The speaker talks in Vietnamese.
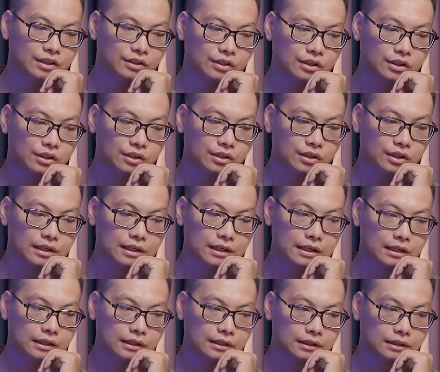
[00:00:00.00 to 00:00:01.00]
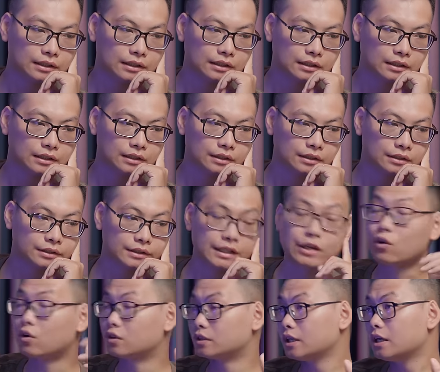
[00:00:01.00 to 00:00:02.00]
Nó gọi là sẽ
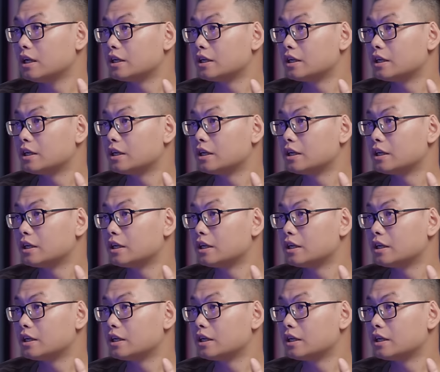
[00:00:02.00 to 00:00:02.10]
có rất